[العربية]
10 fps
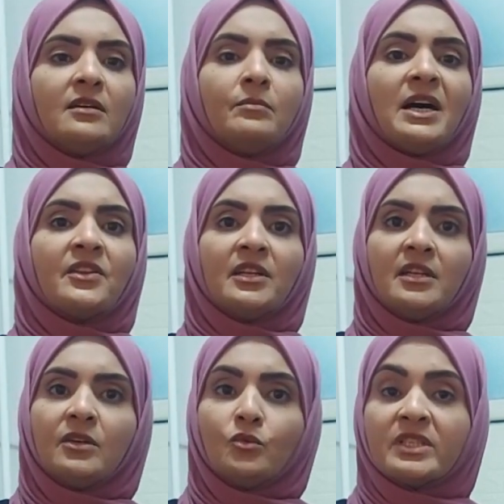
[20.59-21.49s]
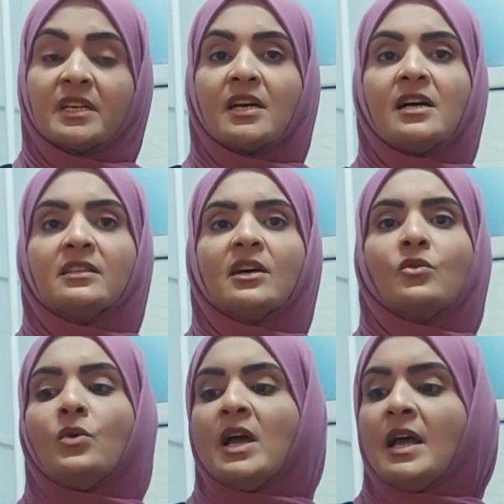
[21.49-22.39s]
بعض الوزارات
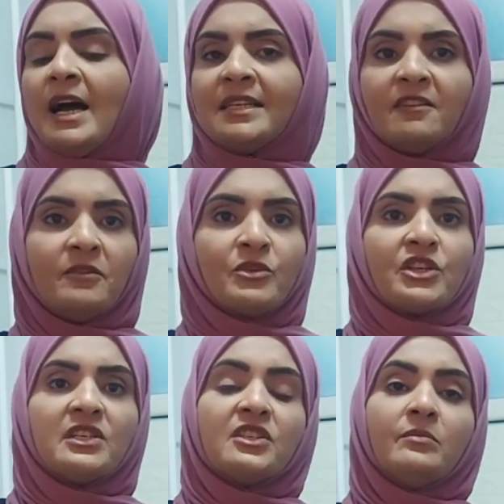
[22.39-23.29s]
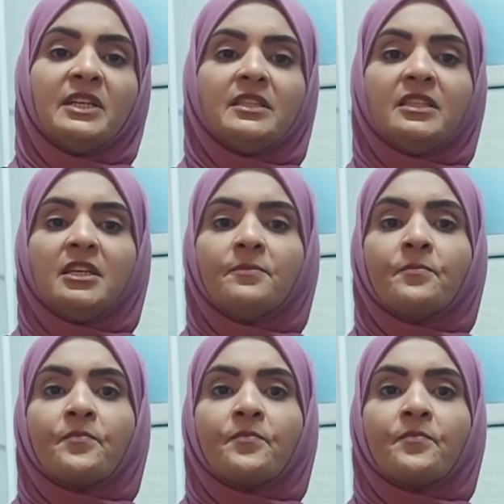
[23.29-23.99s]
او حتى في المجالس البلديه